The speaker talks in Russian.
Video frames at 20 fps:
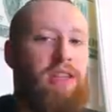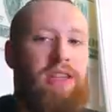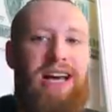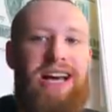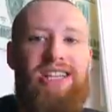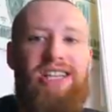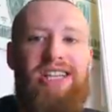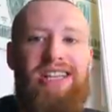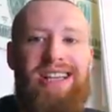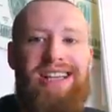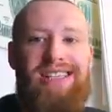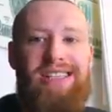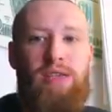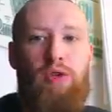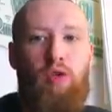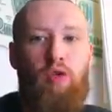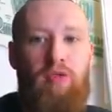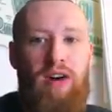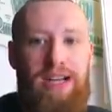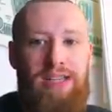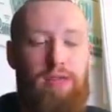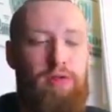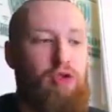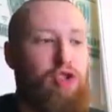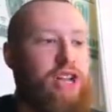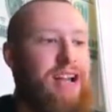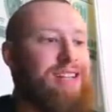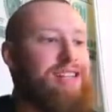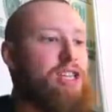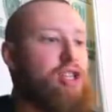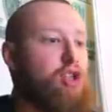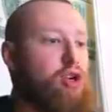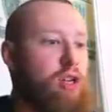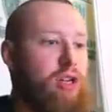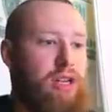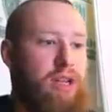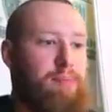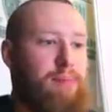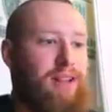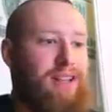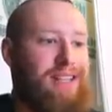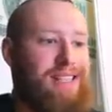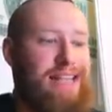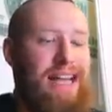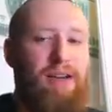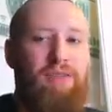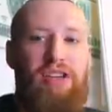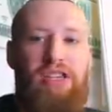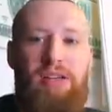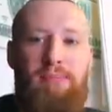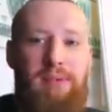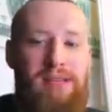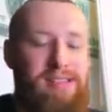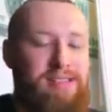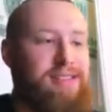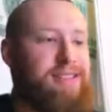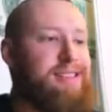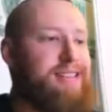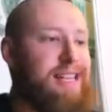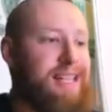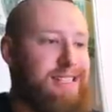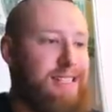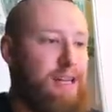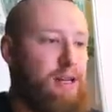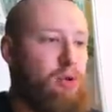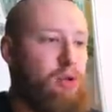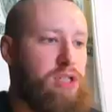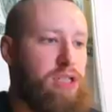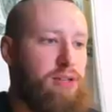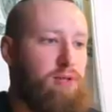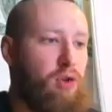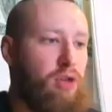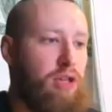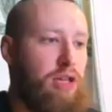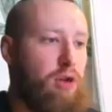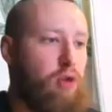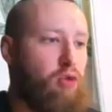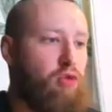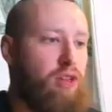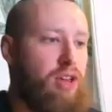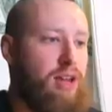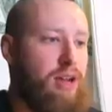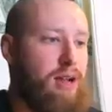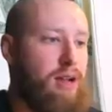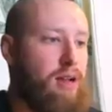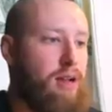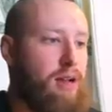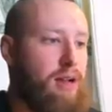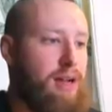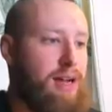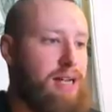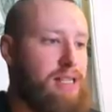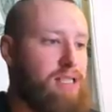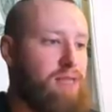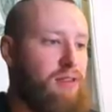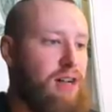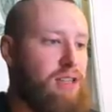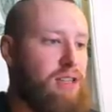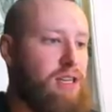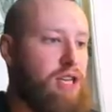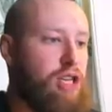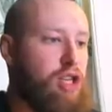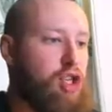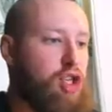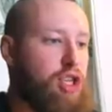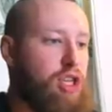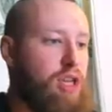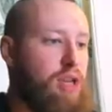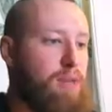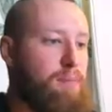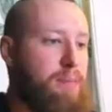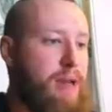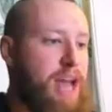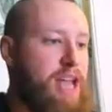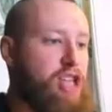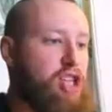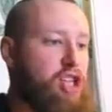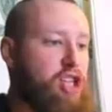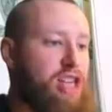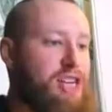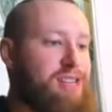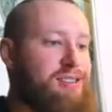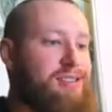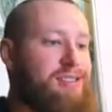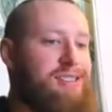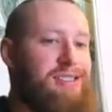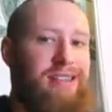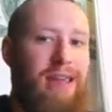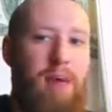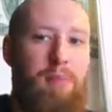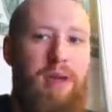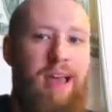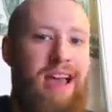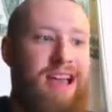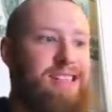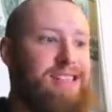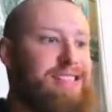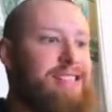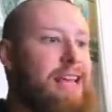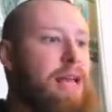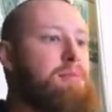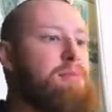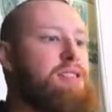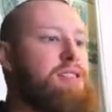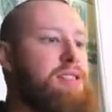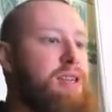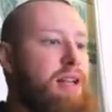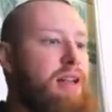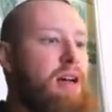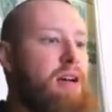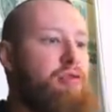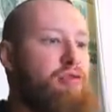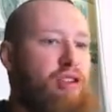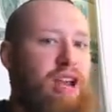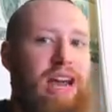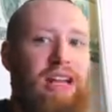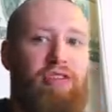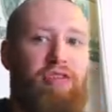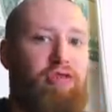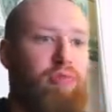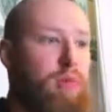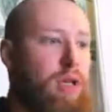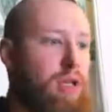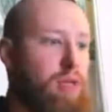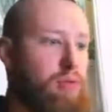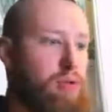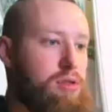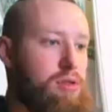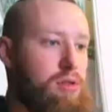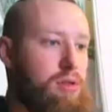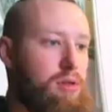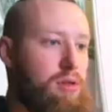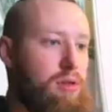Даже если у вас случается черная полоса, вы депозит не сольете. Вот как у Веры. Раз, два, три, четыре, пять, шесть, семь. Семь сделок в ряд в минус.